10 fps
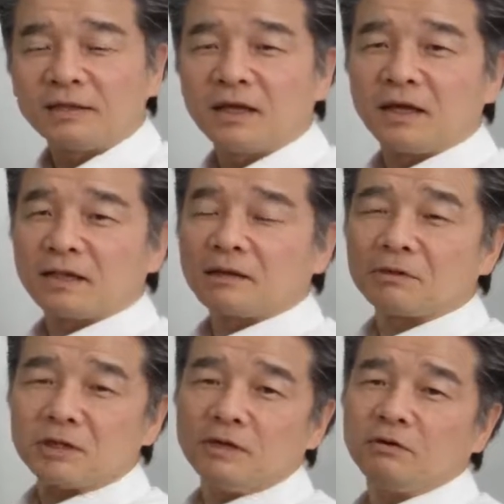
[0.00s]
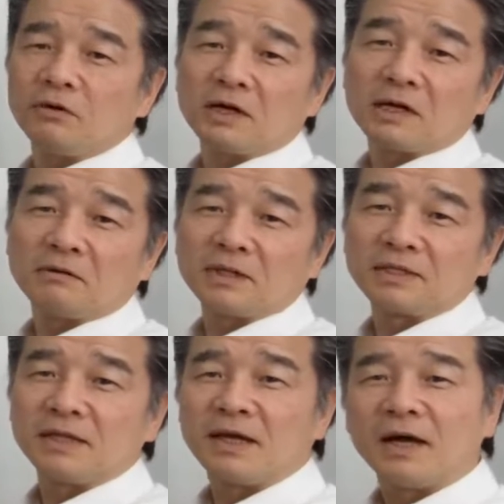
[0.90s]
で、例えば金曜なんかは
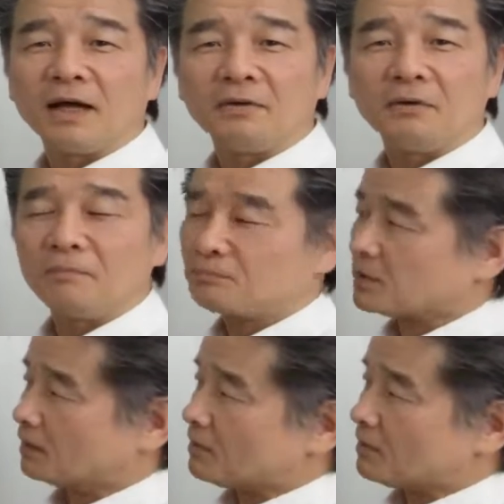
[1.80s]
ですね、あの、